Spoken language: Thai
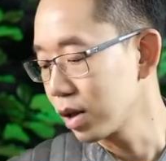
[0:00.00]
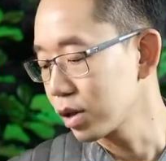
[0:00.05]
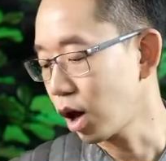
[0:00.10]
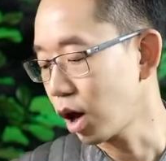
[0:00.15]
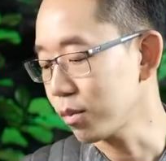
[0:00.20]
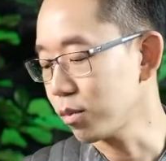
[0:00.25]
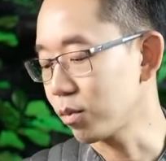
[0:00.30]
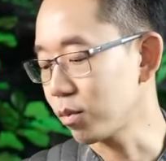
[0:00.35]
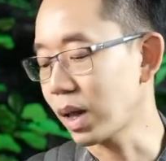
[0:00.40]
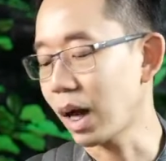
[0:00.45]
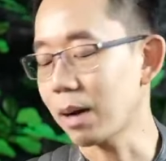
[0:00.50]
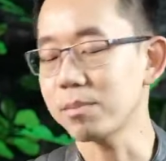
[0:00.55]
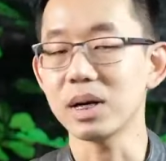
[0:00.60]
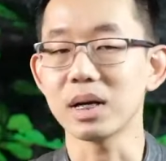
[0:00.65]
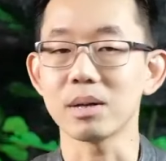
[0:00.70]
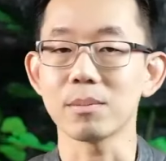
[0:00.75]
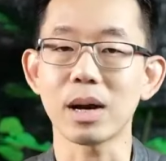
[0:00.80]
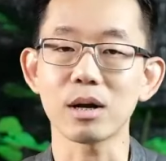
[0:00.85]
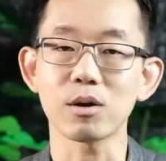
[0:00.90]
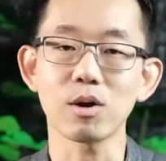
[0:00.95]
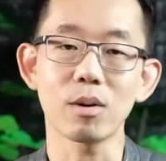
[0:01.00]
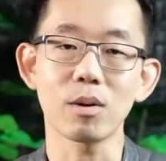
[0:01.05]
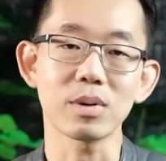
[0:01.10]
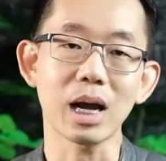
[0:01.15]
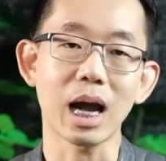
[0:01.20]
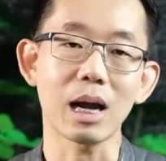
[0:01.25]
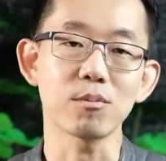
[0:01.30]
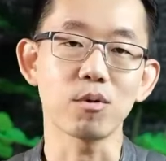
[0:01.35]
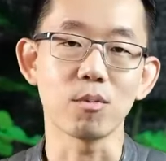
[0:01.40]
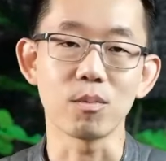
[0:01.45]
ตอนผมทำผลิตภัณฑ์ความ
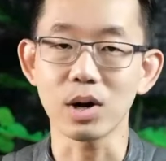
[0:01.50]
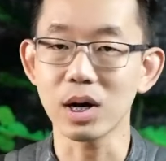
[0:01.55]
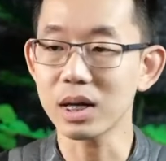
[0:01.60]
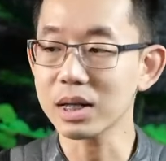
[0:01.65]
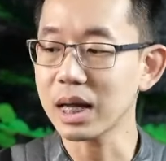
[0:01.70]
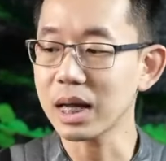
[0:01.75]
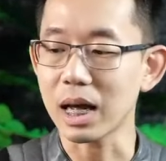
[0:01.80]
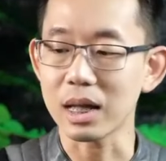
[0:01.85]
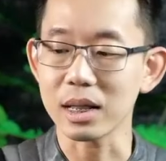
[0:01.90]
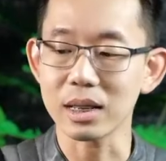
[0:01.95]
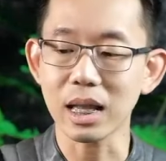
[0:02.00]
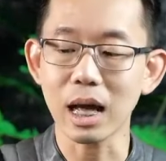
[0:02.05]
งามผมก็จะ